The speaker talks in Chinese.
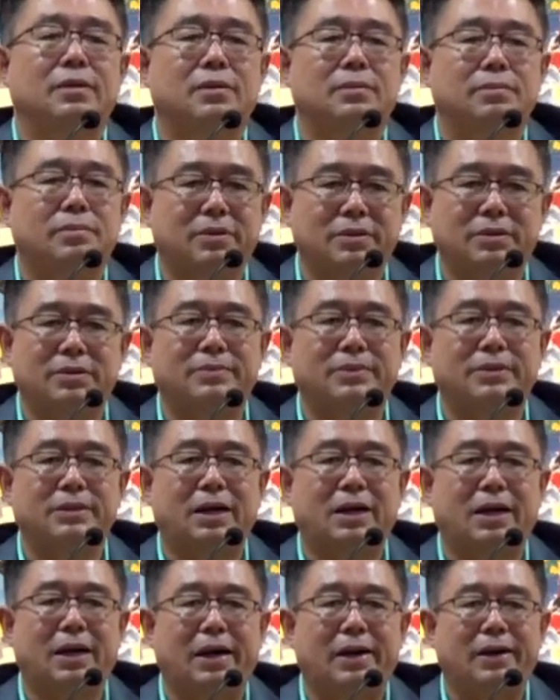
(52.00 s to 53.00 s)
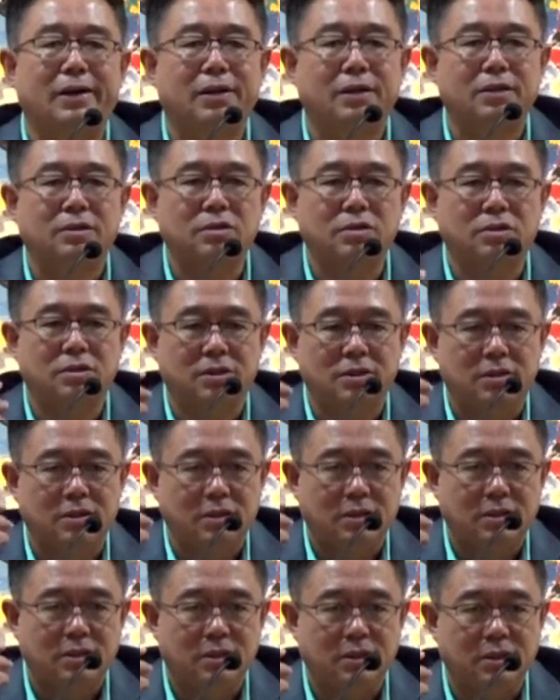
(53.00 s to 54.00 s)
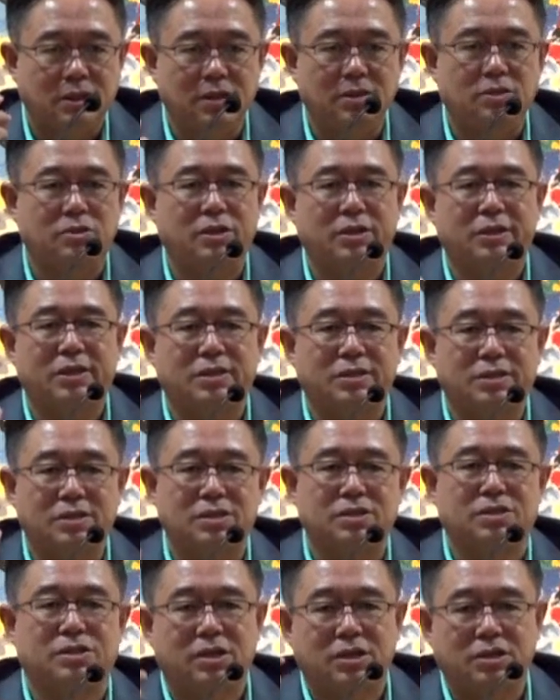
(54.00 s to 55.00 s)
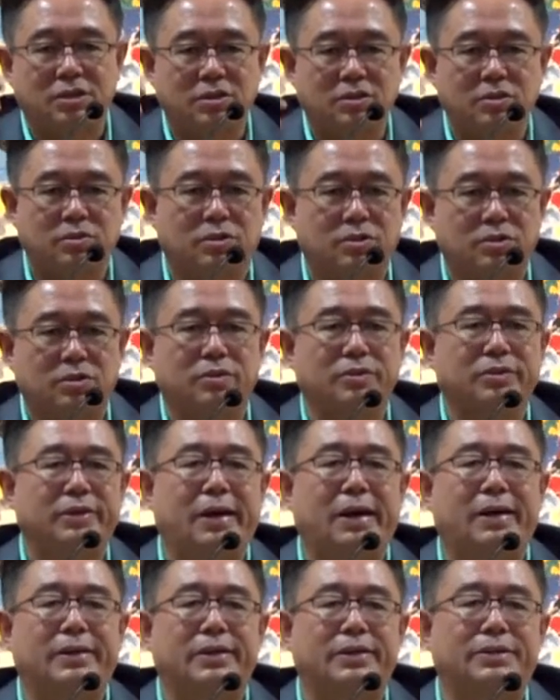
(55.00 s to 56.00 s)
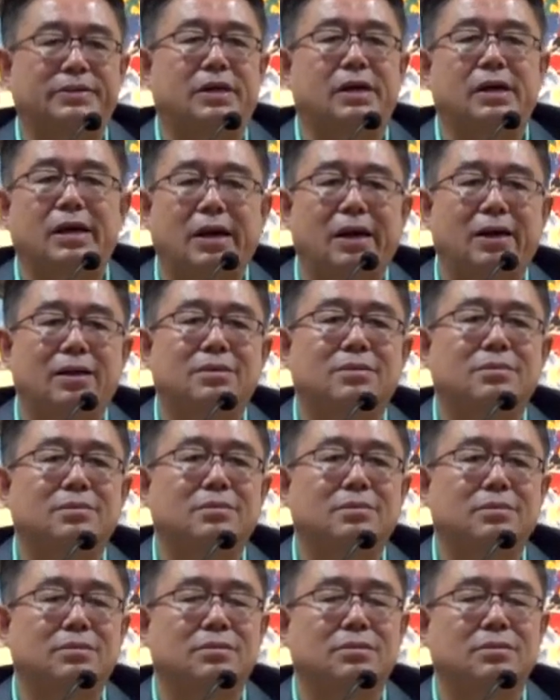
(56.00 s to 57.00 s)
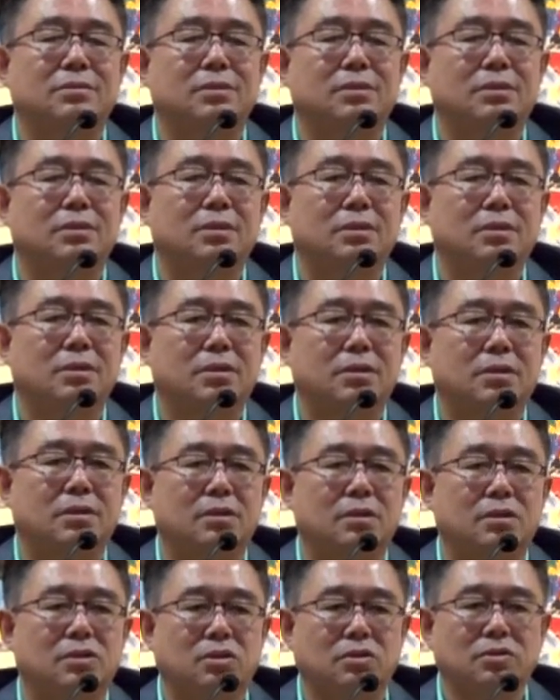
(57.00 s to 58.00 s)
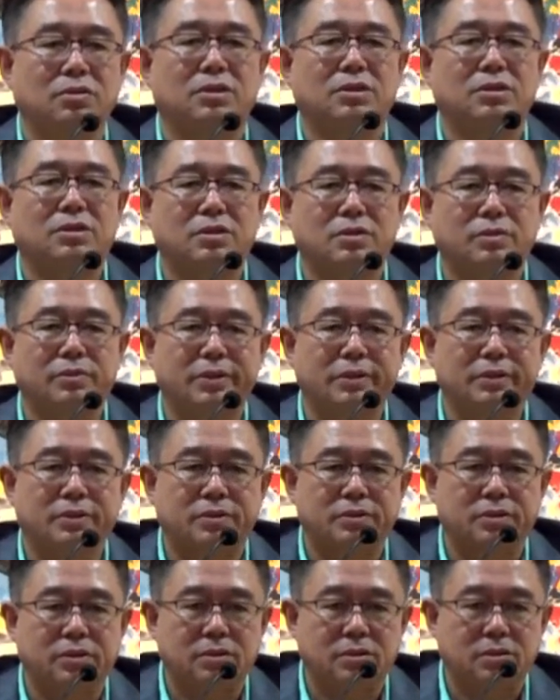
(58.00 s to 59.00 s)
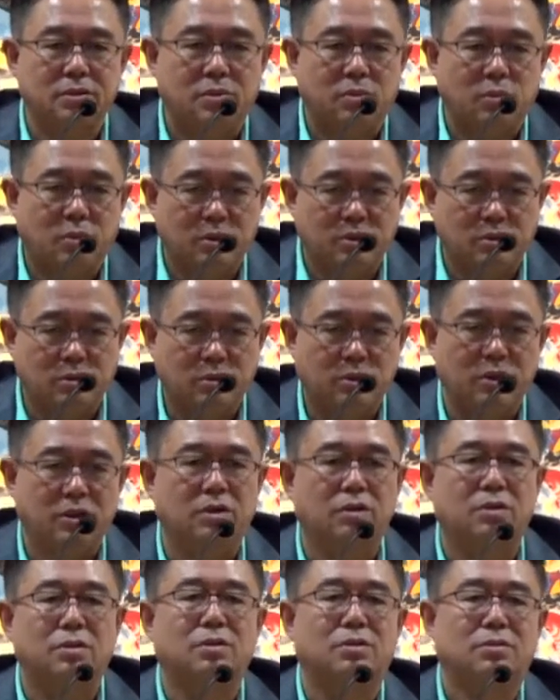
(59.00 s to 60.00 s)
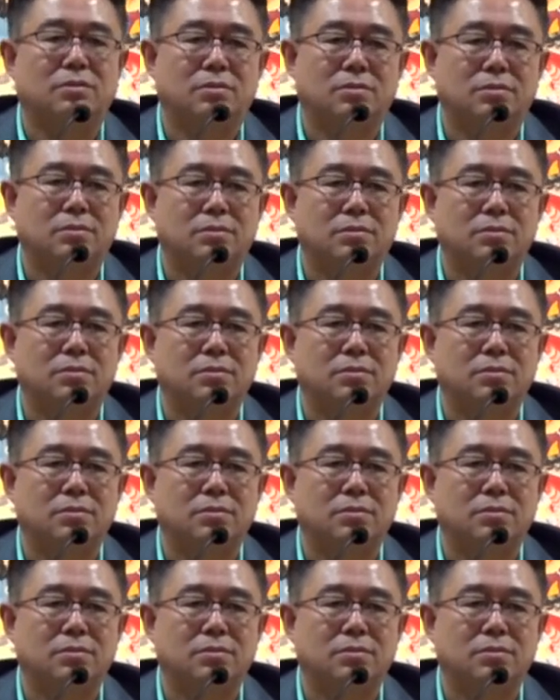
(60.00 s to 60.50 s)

破什么障碍？就是你觉得此生就是终点的障碍。终极智慧就是我最后